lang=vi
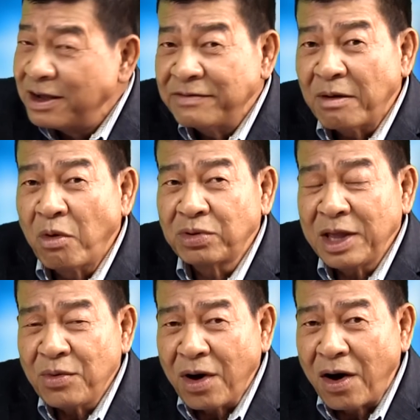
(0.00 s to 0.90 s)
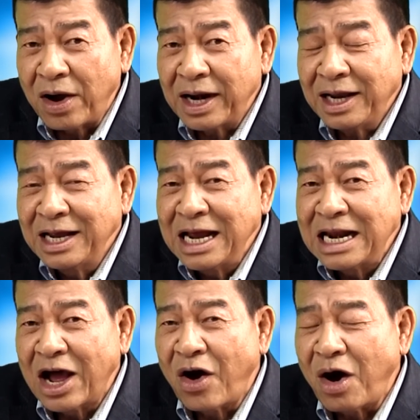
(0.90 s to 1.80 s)
và mục tiêu của họ là
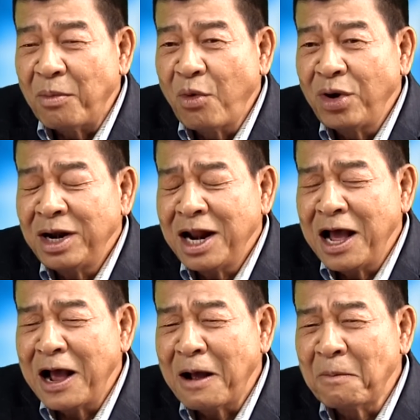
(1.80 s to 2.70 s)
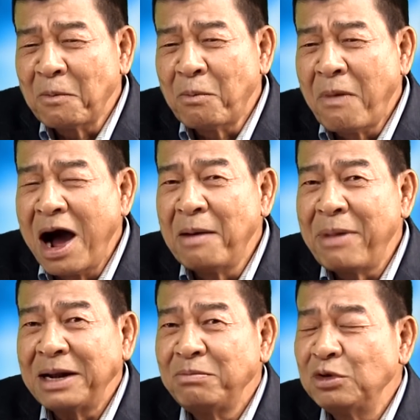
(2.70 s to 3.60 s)
là họ muốn uh, mờ
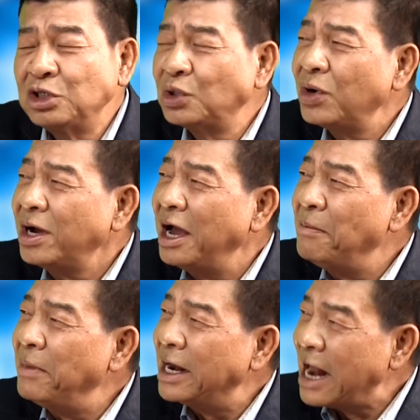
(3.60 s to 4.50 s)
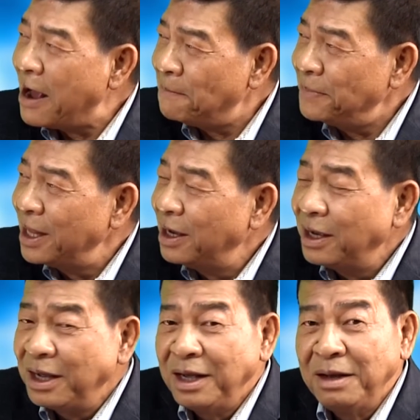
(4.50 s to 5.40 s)
mắt một số người miền Nam
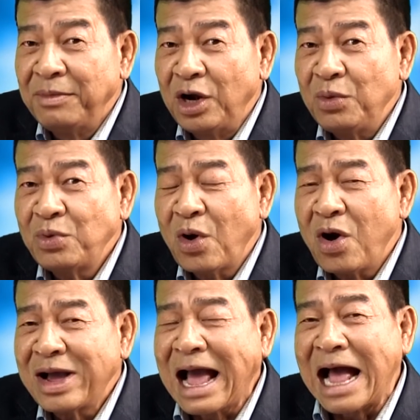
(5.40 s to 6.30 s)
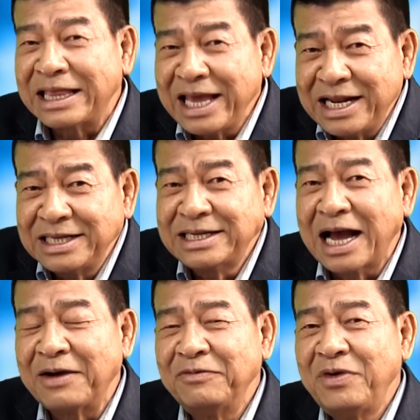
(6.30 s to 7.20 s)
mà lúc đó cả tin
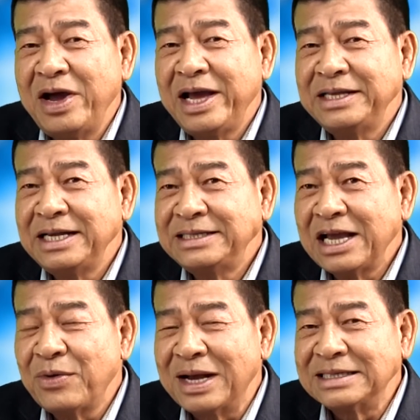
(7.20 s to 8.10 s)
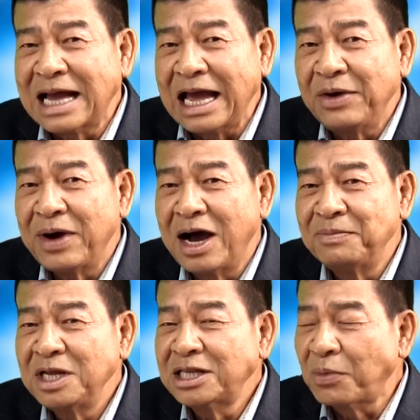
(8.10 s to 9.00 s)
rằng với cái chính sách hòa giải hòa
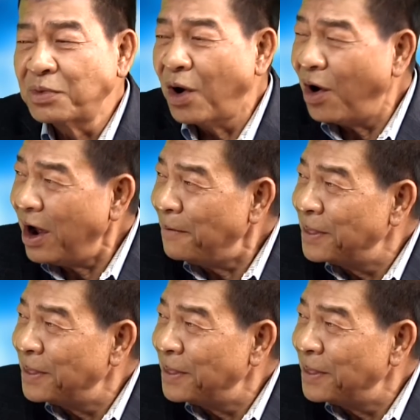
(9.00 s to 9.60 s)
hợp dân tộc đó